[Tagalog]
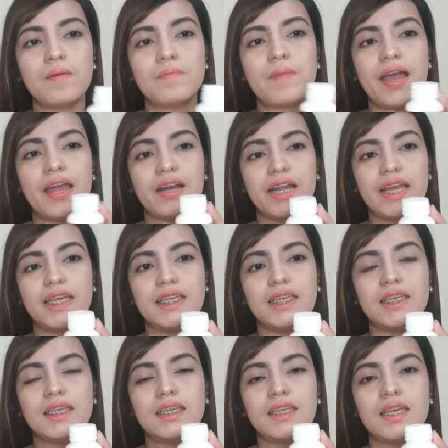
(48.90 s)
Myra
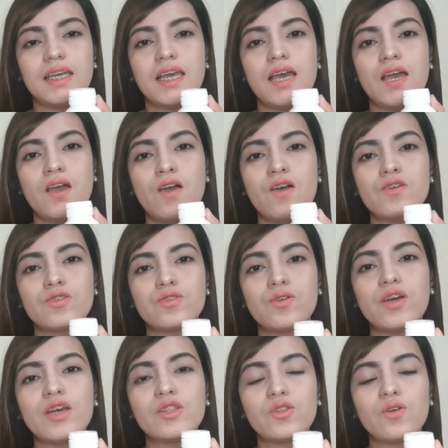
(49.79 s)
E.
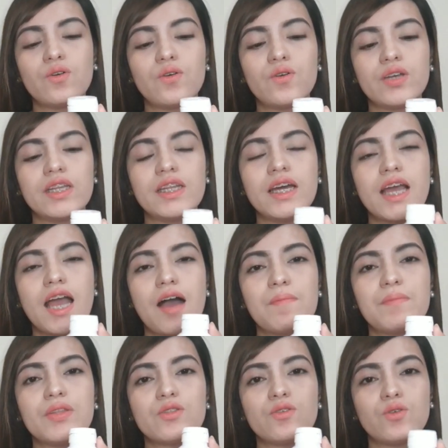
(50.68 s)
So, ito,
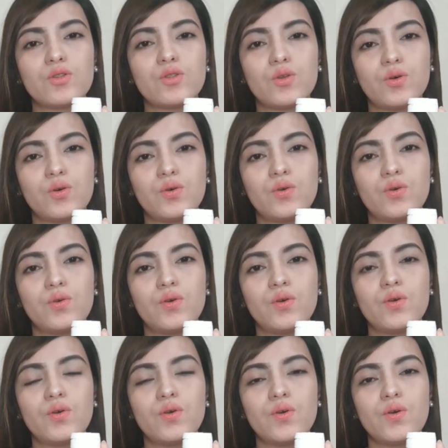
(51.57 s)
ginagamit ko to
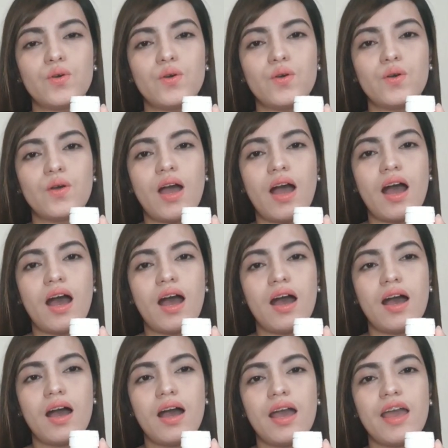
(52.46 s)

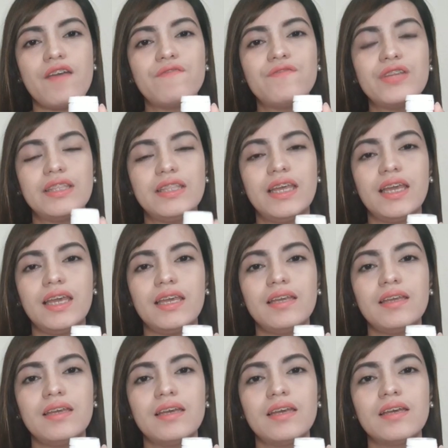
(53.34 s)
uh,
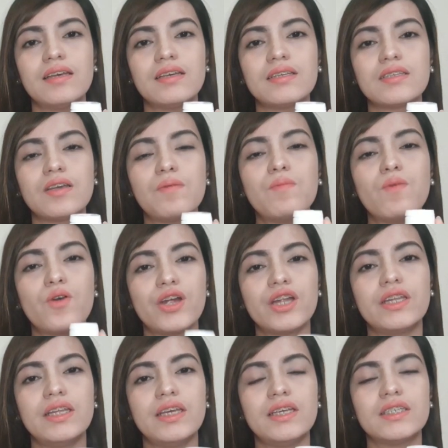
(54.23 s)
everyday sa
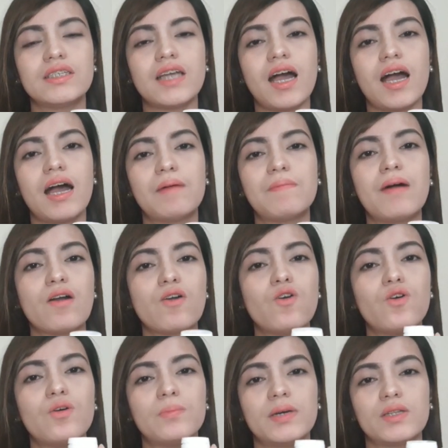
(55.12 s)
morning tsaka
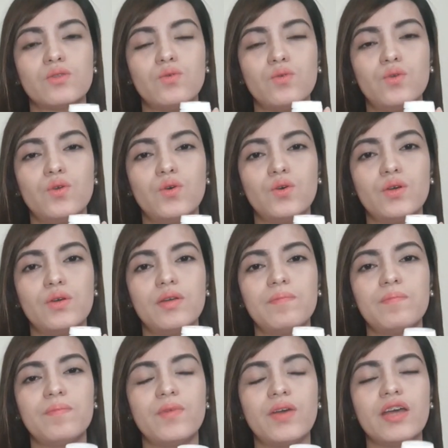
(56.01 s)
bago ko matulog.
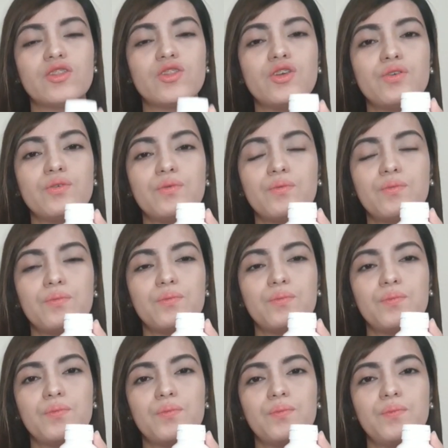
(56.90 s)
Ito yung
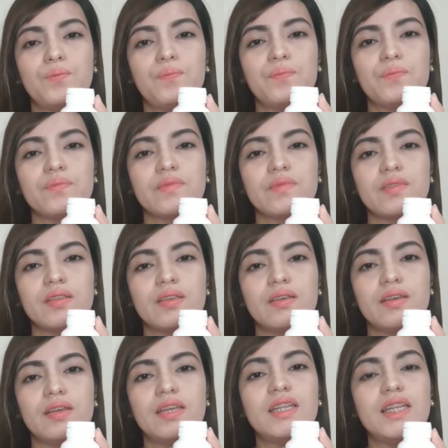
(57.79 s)

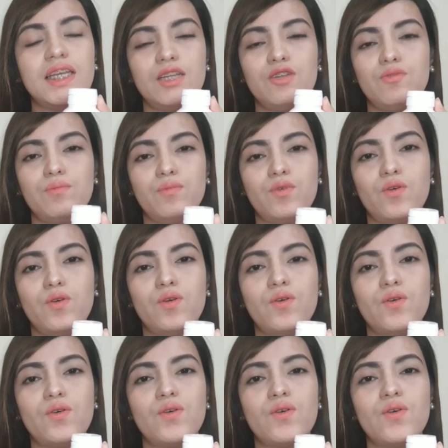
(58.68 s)
iniinom
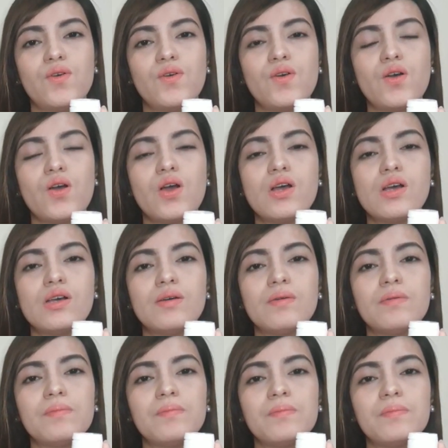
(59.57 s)
ko
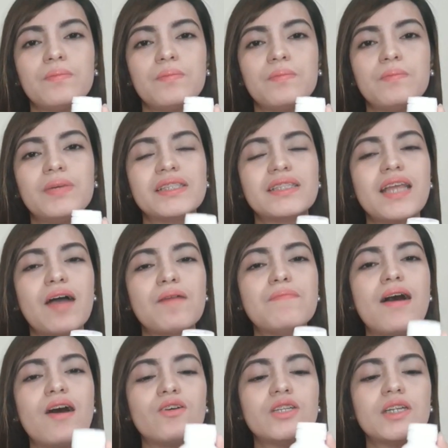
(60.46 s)
ba't nga
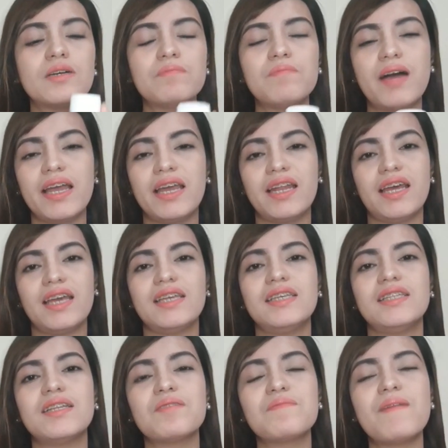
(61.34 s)
ba ako
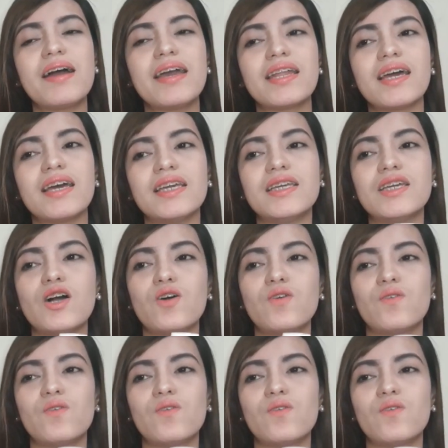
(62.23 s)
e? nagmyra E?